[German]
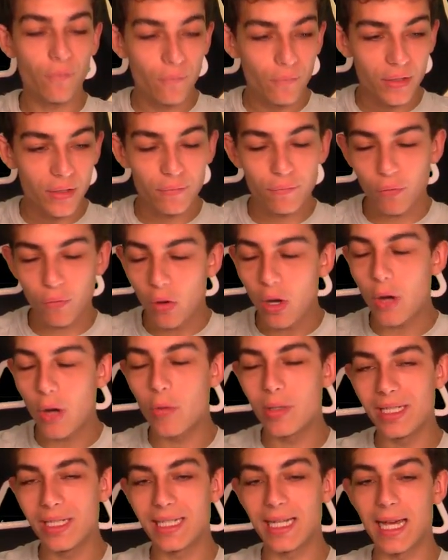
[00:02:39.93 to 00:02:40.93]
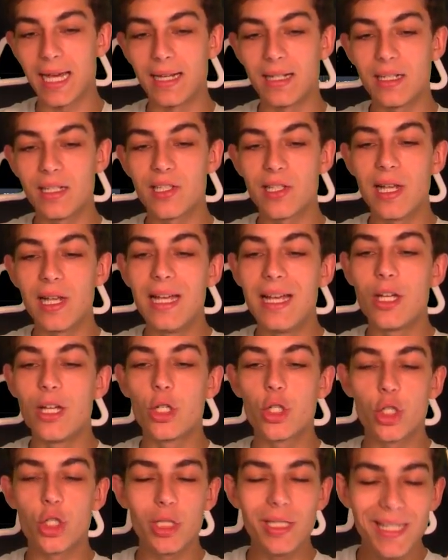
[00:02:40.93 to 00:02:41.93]
die 4-Hourly Candles
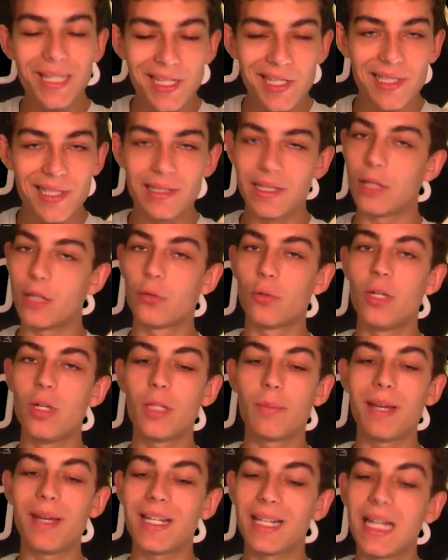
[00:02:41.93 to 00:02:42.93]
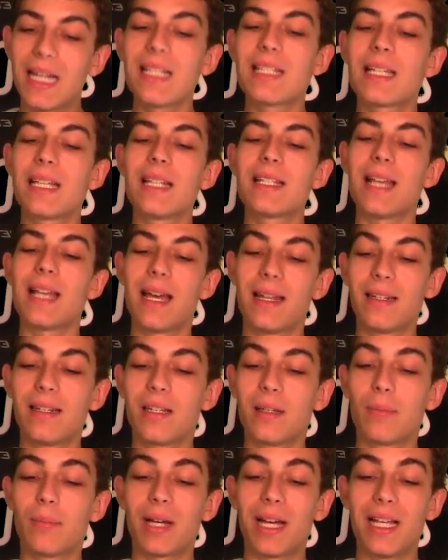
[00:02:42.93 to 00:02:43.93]
schließen natürlich bei ganz, ganz
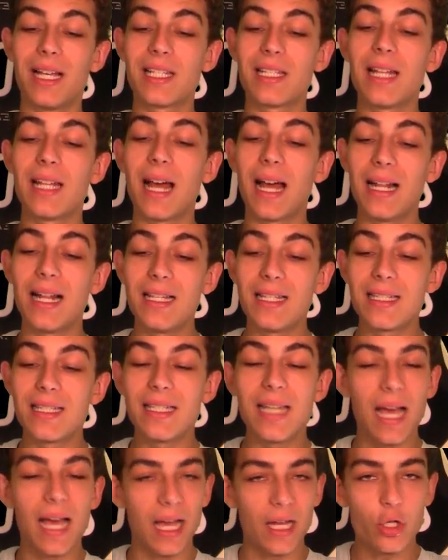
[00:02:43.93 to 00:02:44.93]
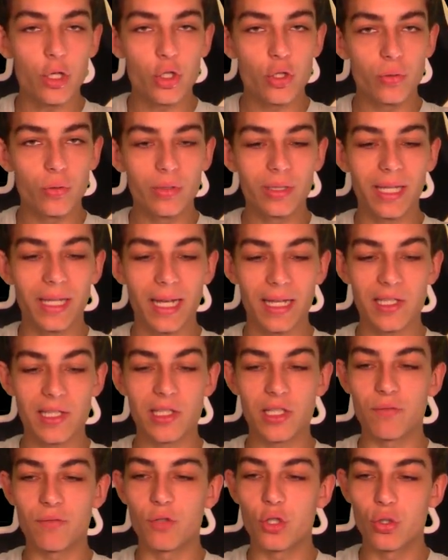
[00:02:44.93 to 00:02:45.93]
anderen Preisen als die
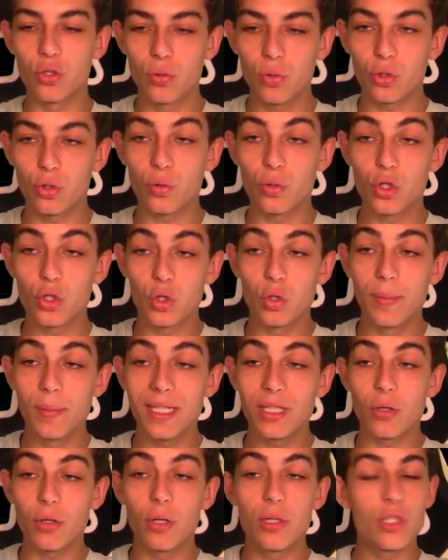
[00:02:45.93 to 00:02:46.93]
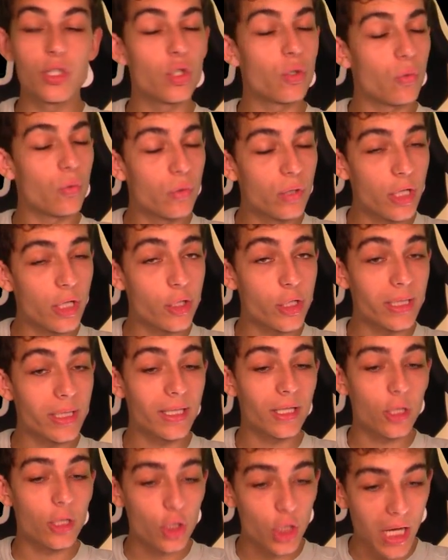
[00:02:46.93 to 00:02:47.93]
1-Stunden-Kerzen zwischendurch. Und somit können sich
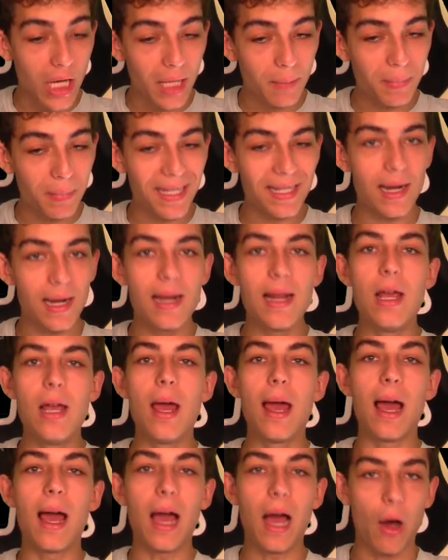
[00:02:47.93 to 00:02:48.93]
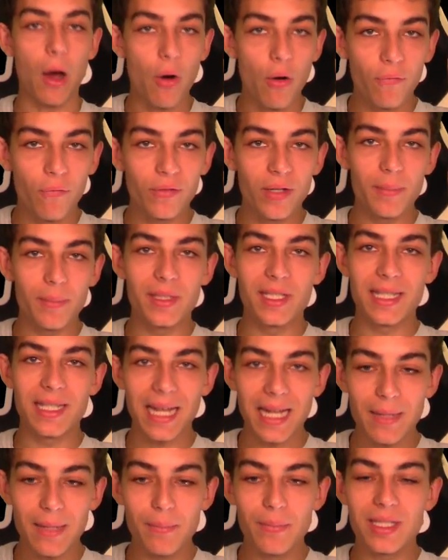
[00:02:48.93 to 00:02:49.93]
unterschiedliche Chart-Pattern auf
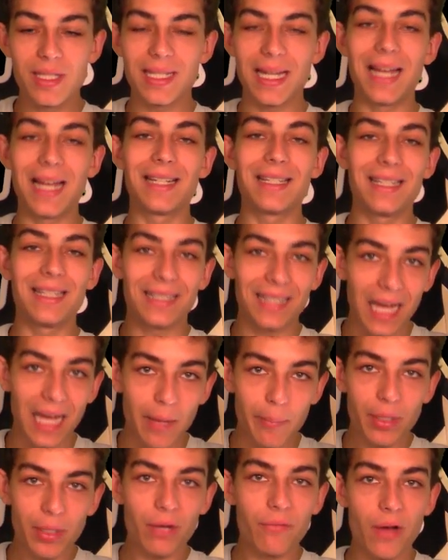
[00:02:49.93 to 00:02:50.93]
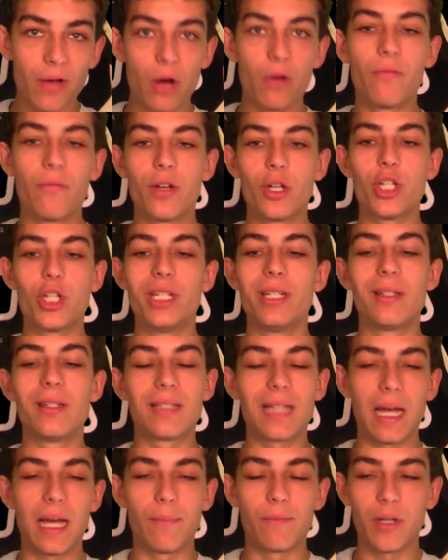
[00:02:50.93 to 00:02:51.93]
demselben zeitlichen Ablauf auf verschiedenen
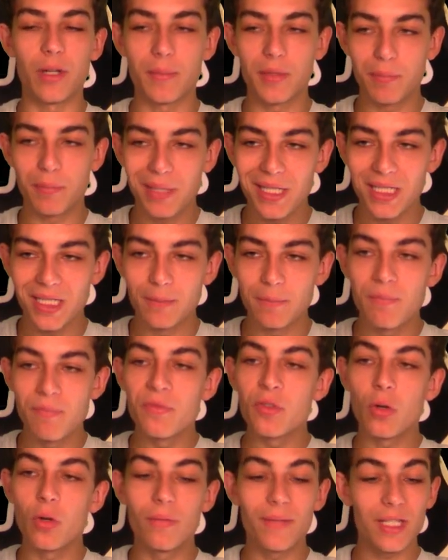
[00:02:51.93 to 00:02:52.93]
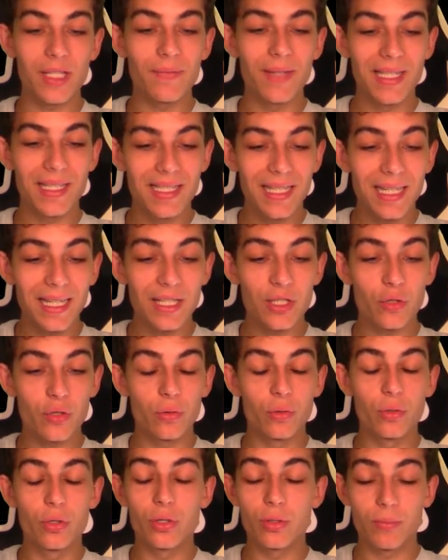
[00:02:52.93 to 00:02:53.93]
Timeframes bilden. Und was wir jetzt hier ganz,
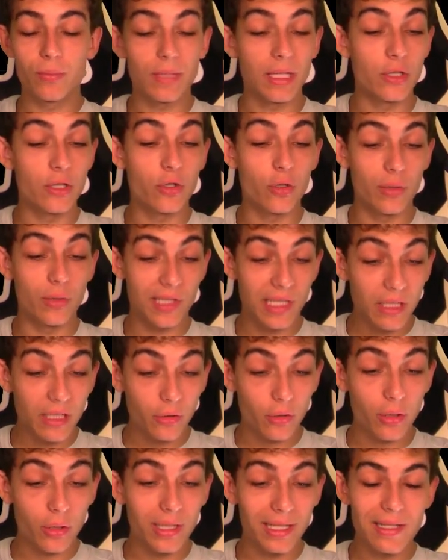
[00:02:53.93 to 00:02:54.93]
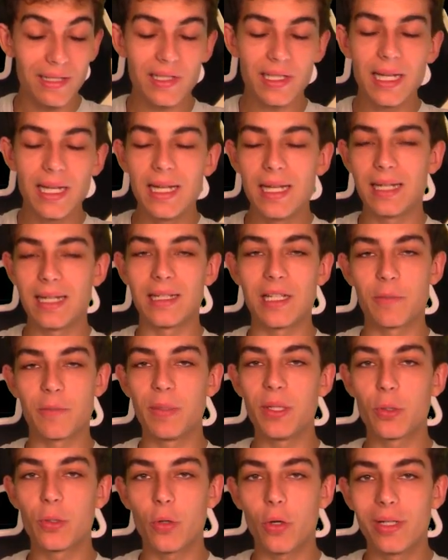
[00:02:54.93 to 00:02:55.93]
ganz schön sehen können, ist, dass
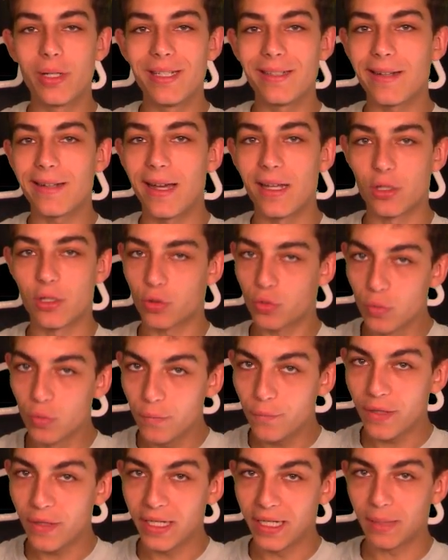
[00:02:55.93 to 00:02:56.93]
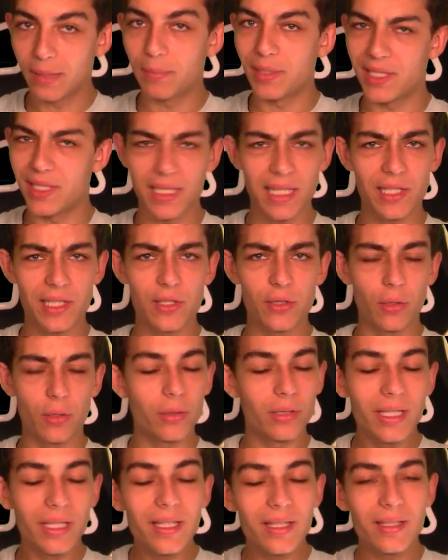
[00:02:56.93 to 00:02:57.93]
Bitcoin nicht rein zufällig bis jetzt noch
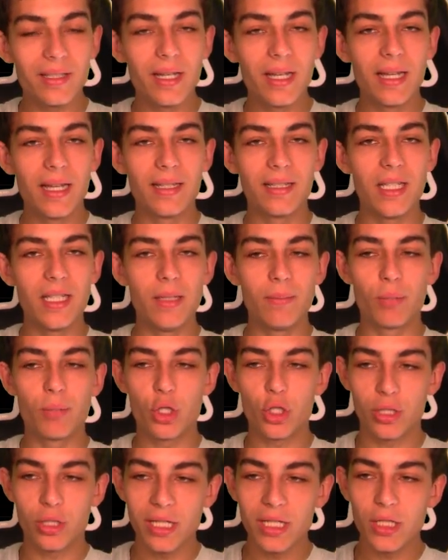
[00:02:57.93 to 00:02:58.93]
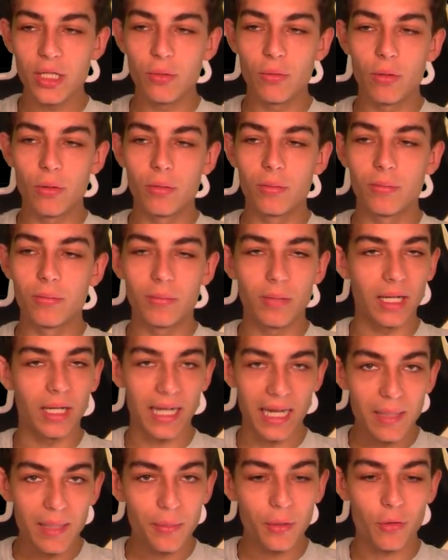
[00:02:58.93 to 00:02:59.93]
nicht die Bestätigung
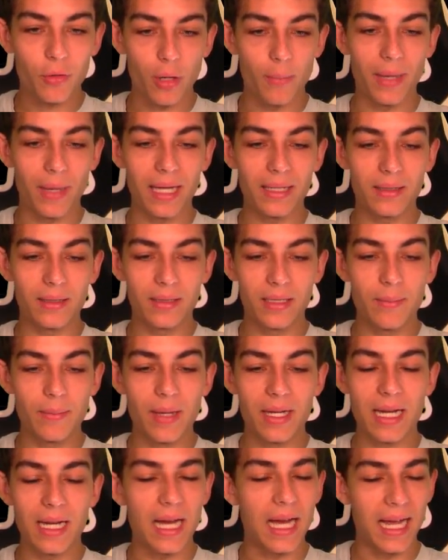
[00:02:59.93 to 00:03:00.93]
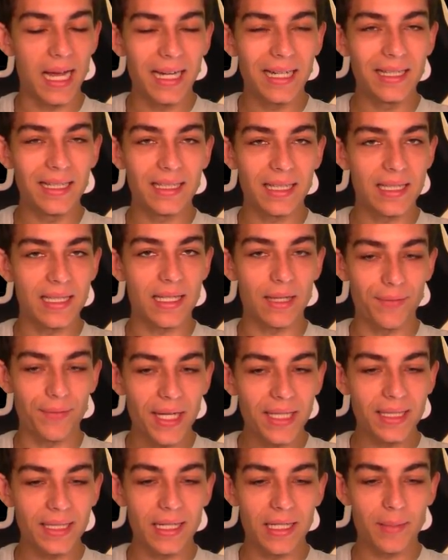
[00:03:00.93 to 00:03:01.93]
reinbekommen hat, die man da eigentlich jetzt
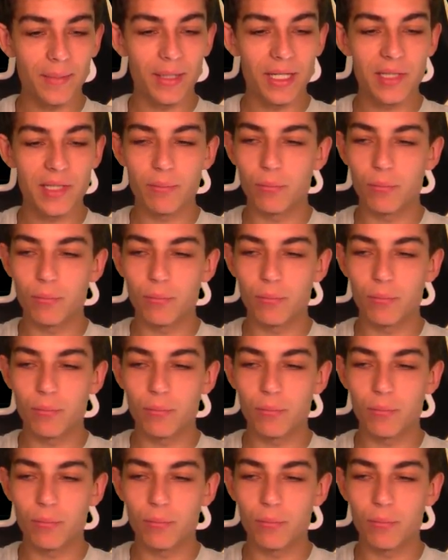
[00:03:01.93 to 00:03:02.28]
erwartet hätte bei diesem